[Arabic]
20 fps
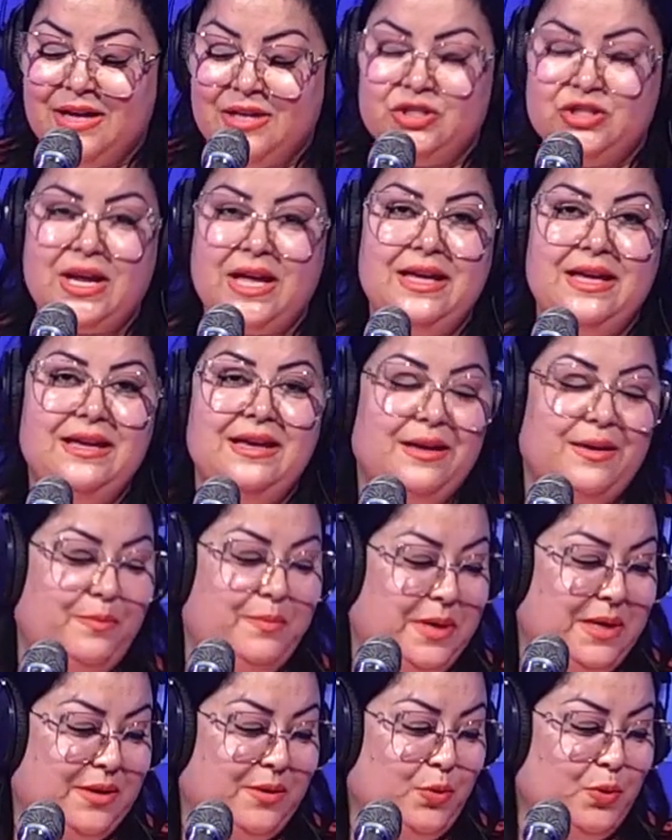شيء
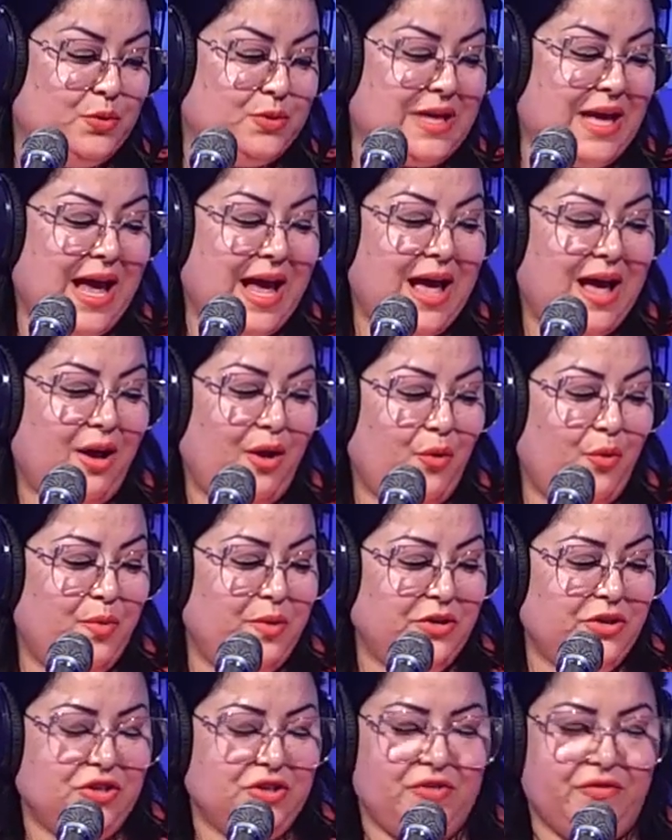كبير وصحه
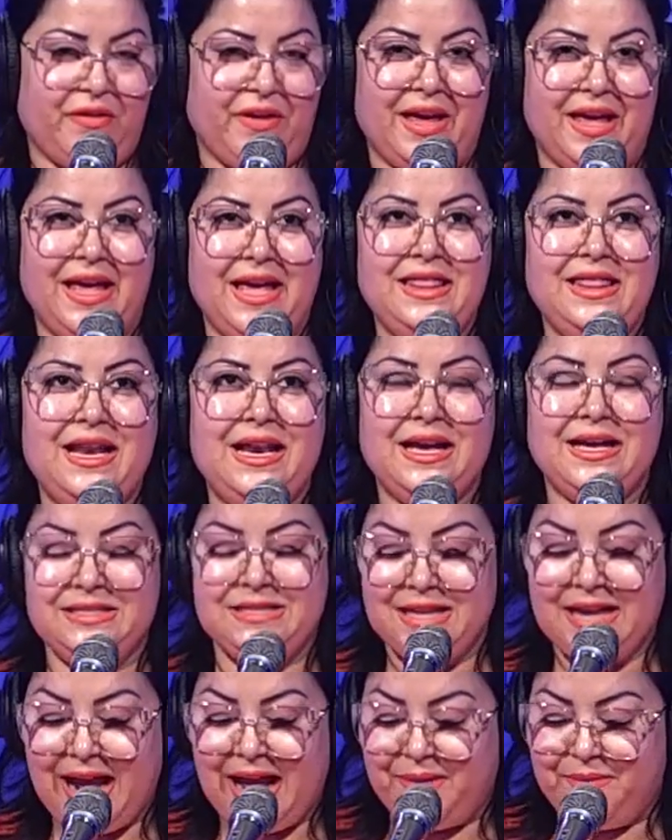وبالشفاء هذا
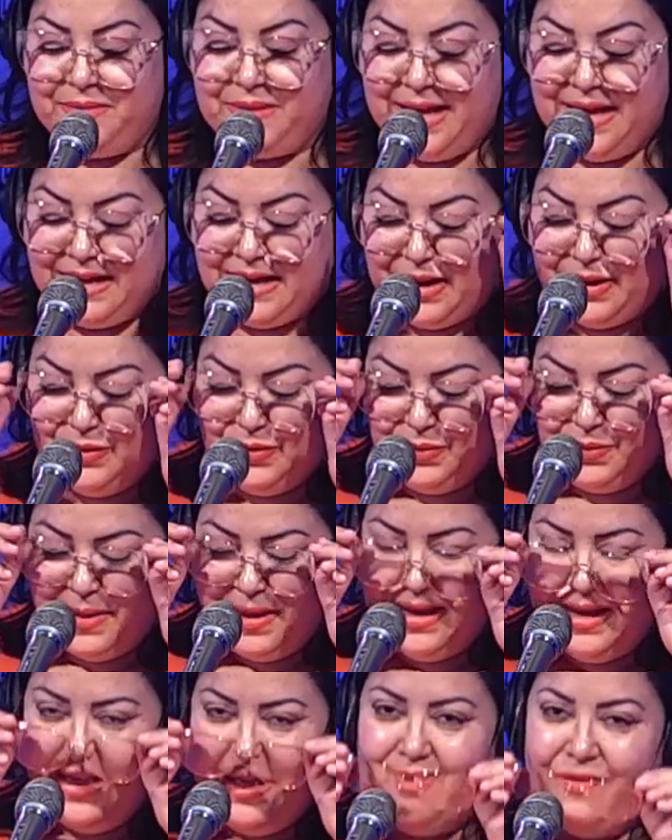الاقتراح نتاعنا اليوم
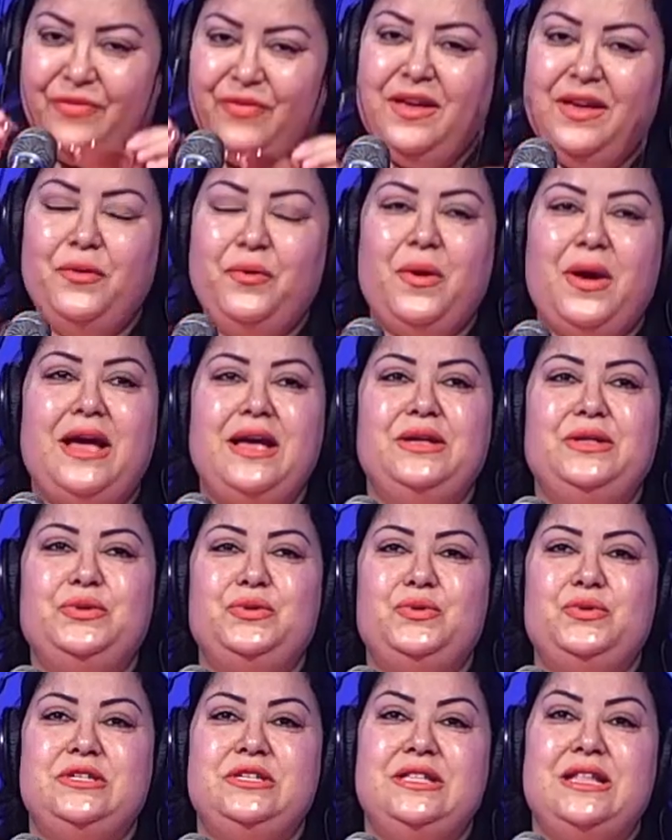في وقايه
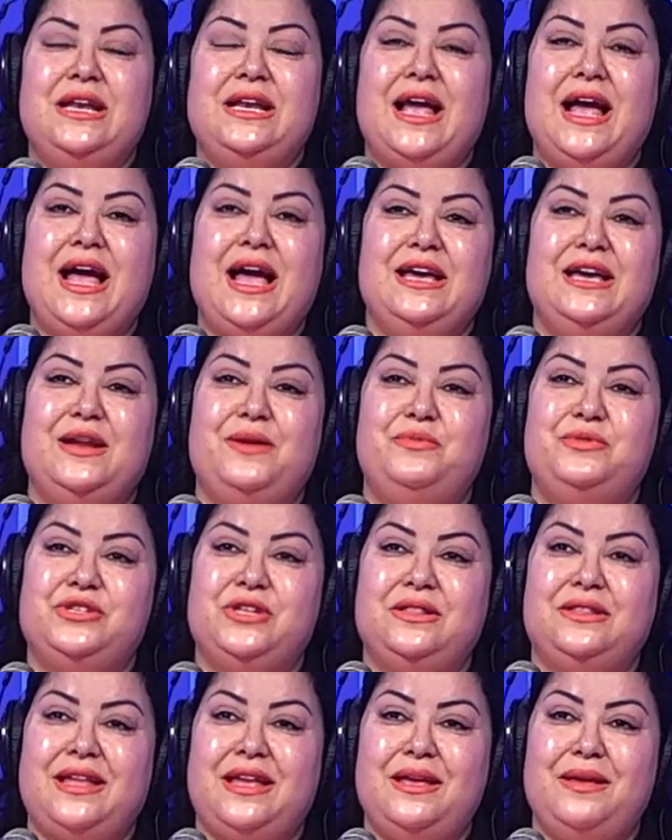كوجينا اللي حايره باش
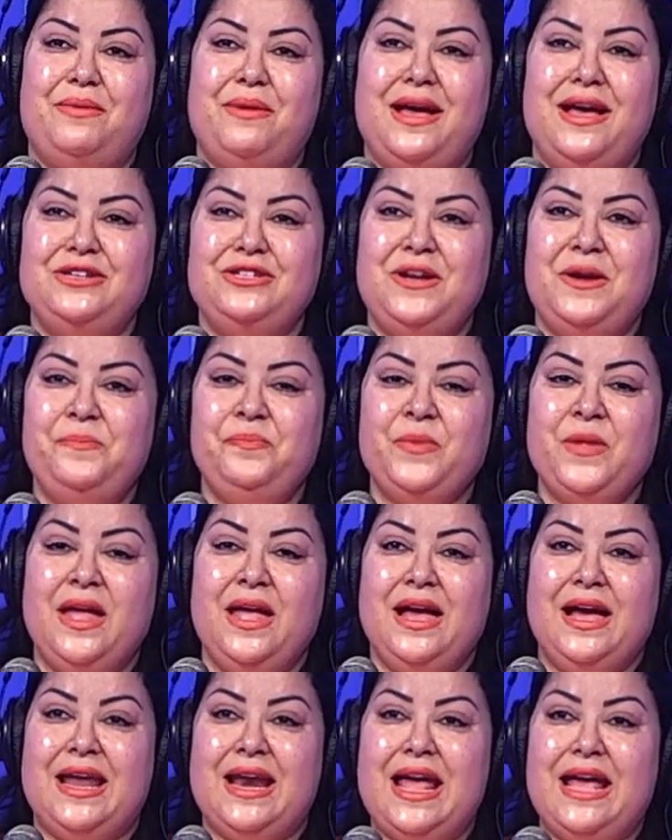تطيب حاجه
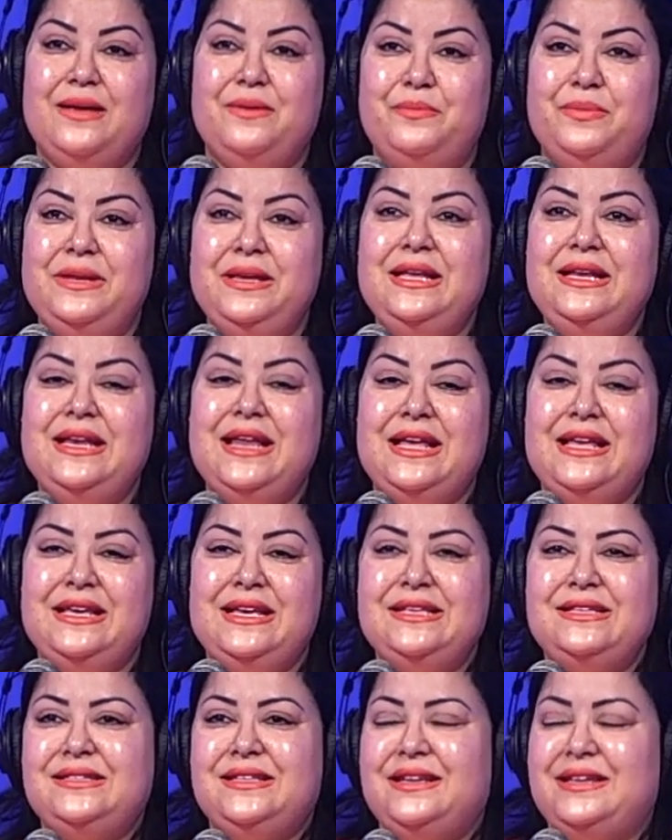راهي بنينه
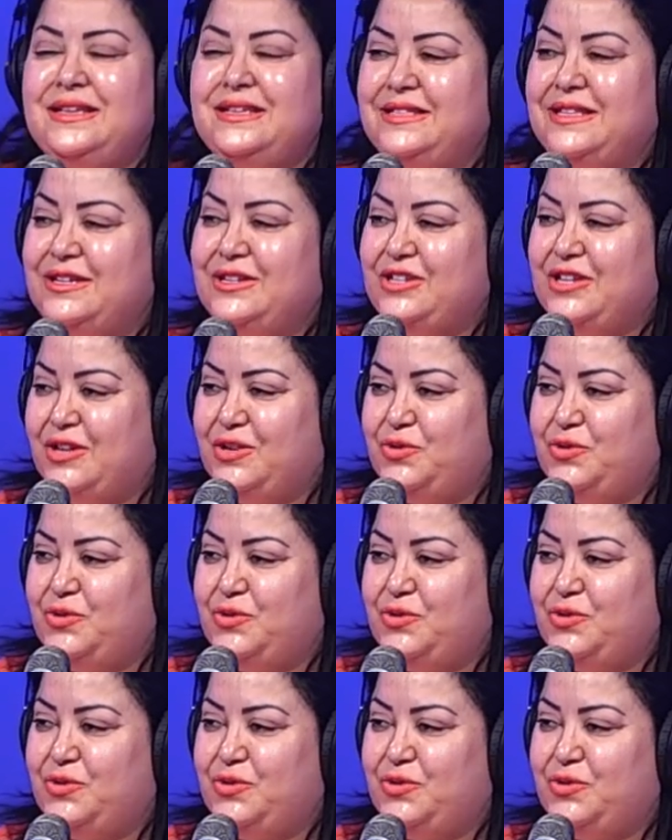ياسر ياسر